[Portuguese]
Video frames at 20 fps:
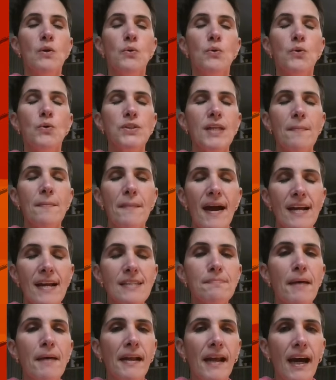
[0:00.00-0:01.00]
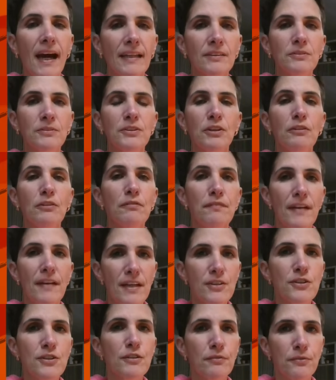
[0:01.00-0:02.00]
Custa mais barato que um
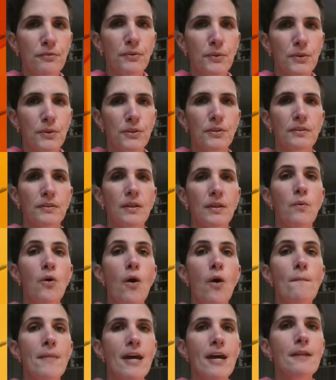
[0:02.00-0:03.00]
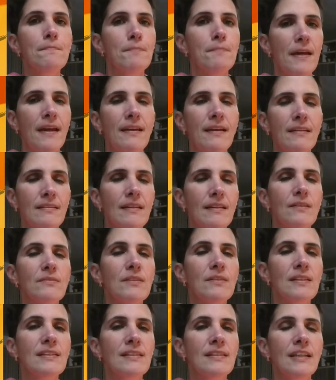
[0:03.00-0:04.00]
fast food, então comer bem não
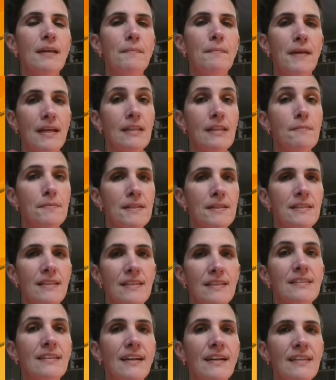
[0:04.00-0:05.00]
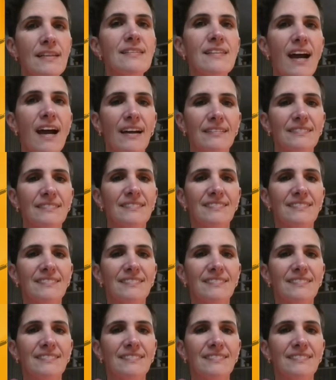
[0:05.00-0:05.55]
necessariamente precisa se gastar.